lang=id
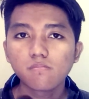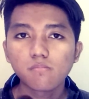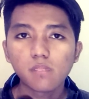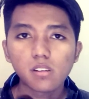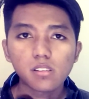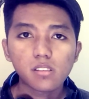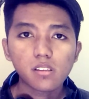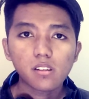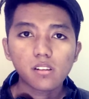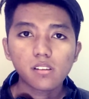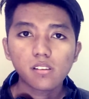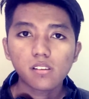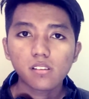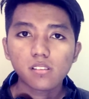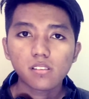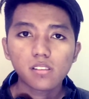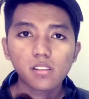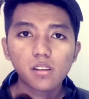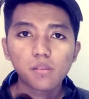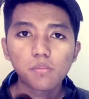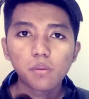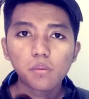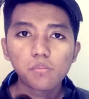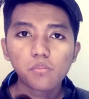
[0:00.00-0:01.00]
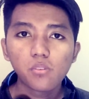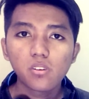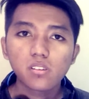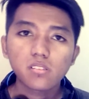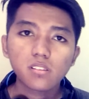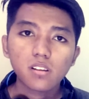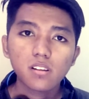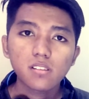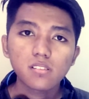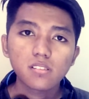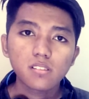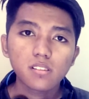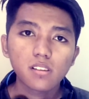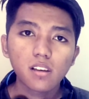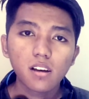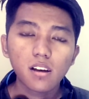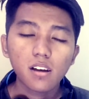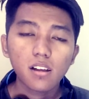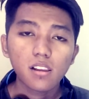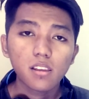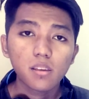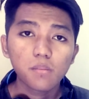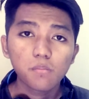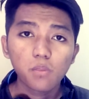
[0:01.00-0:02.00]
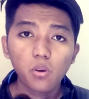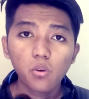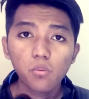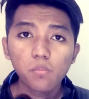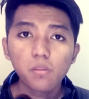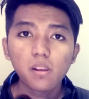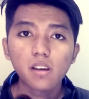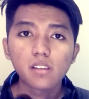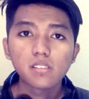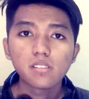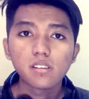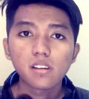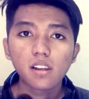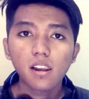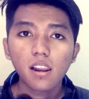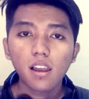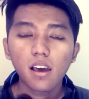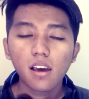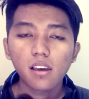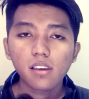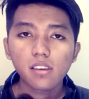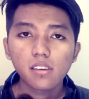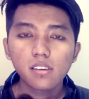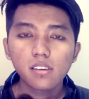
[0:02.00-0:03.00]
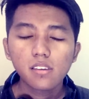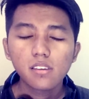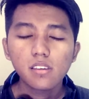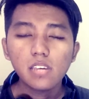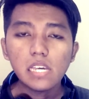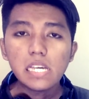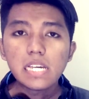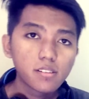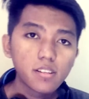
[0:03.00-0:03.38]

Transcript: materi yang tidak memuaskan sehingga kalian mau belajar lagi.